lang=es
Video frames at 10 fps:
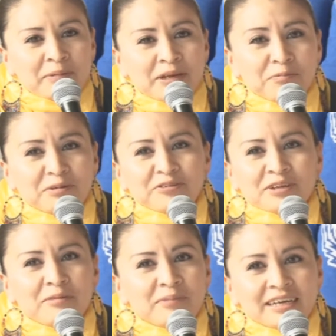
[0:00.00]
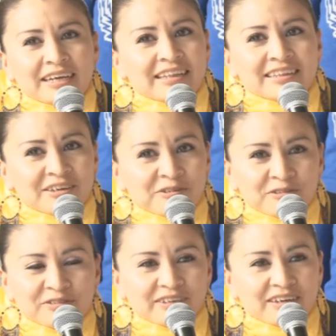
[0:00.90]
mí en lo personal me encanta
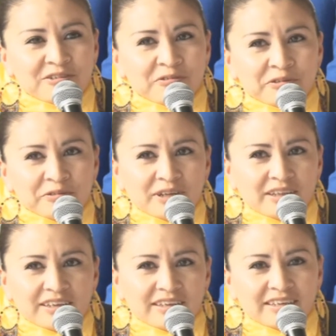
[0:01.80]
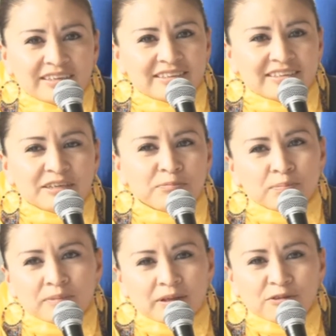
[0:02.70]
conocer la cultura de,
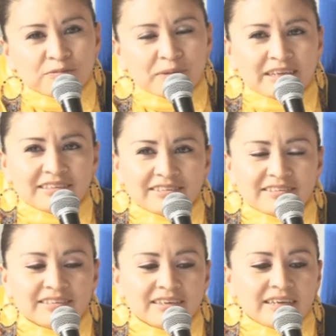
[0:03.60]
los países.